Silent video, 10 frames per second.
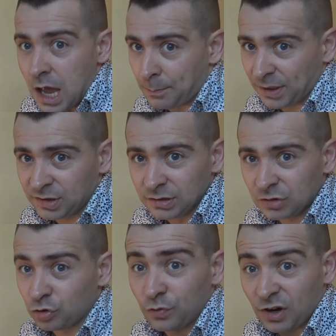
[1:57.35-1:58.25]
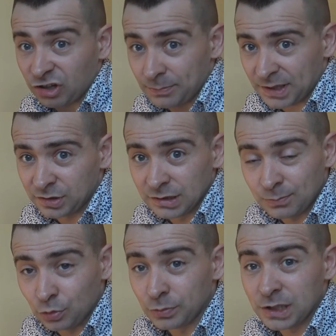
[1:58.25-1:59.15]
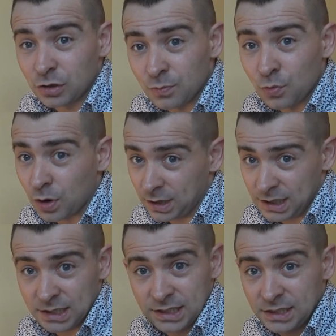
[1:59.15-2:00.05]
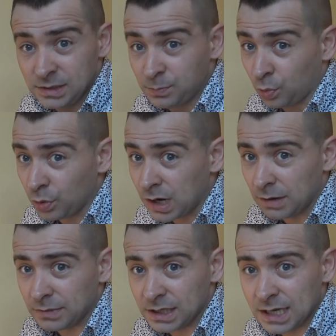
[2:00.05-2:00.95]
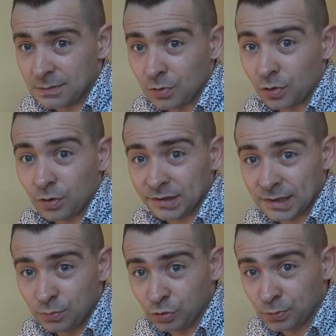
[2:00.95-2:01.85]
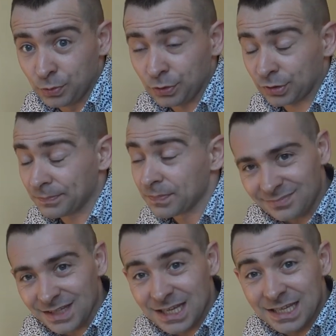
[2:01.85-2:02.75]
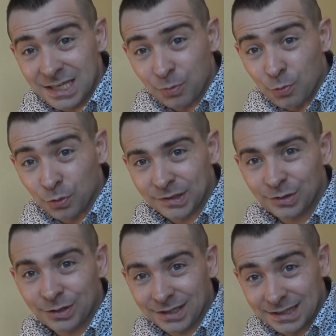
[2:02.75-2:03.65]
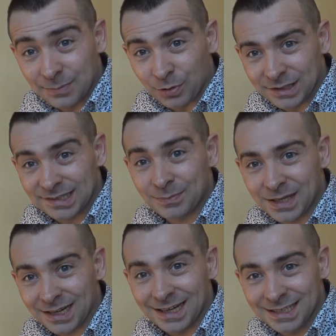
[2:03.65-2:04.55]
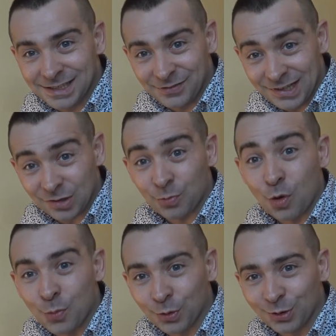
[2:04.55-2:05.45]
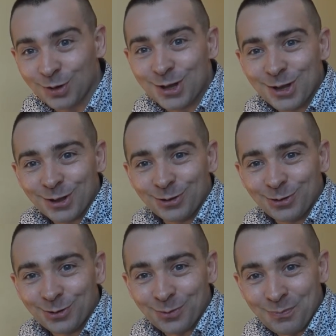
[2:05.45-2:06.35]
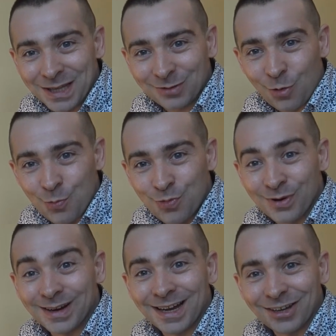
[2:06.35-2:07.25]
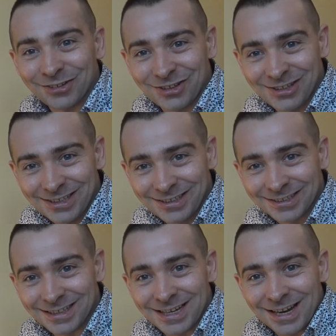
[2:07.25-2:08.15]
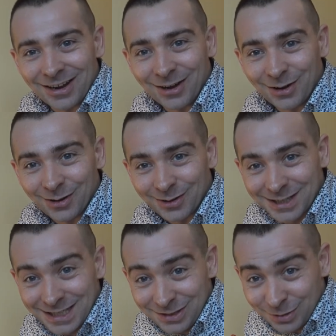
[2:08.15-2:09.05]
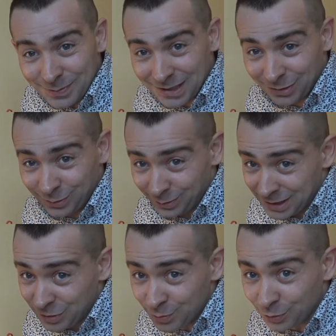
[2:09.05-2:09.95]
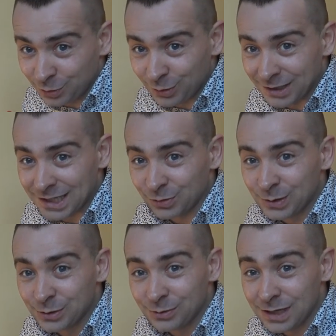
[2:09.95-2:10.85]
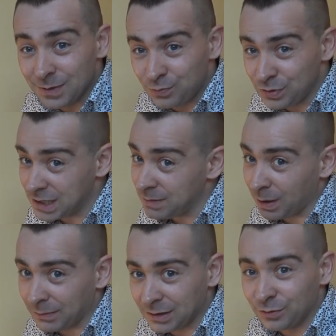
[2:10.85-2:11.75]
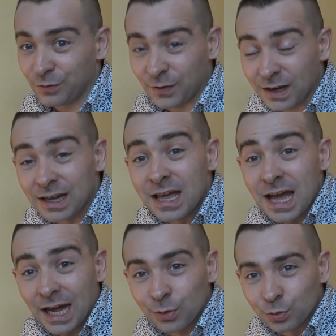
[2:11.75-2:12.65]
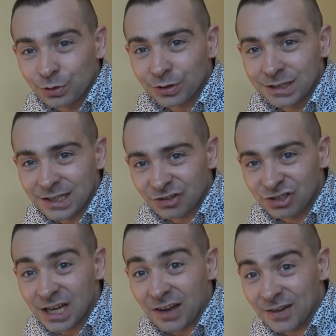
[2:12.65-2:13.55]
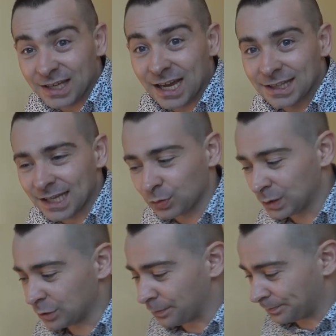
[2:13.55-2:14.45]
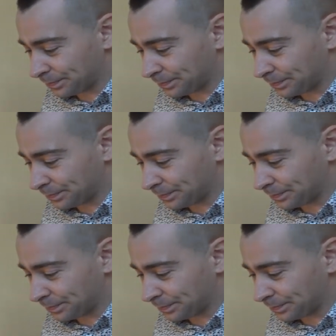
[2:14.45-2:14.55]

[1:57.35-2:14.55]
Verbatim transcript: passionné de chauffage, un passionné de plomberie comme moi, et qui programme également en C++ et qui a proposé d'apporter sa pierre à l'édifice en proposant de mettre au point un shield euh, qui, se met qui se monte sur un Arduino et puis qui permette de faire un compteur d'énergie avec un Arduino.